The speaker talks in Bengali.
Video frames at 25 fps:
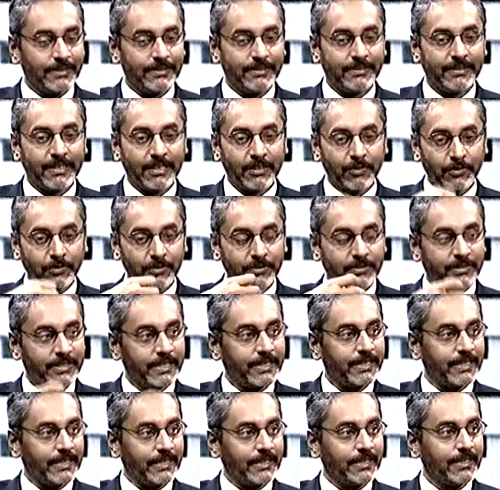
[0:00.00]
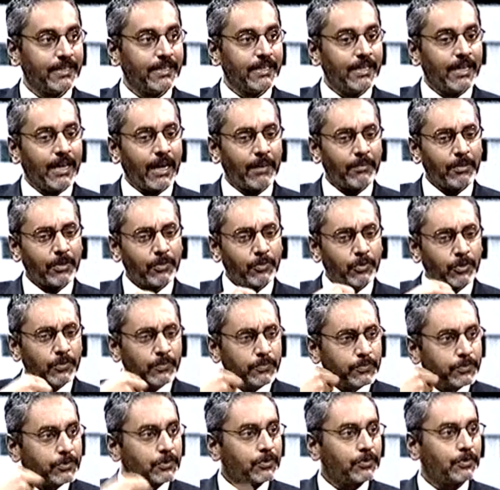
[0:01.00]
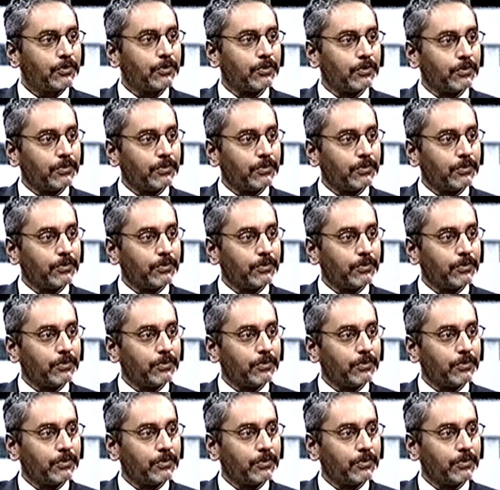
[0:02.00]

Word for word: যে কোনো ট্রেনিং আমরা খুব দ্রুত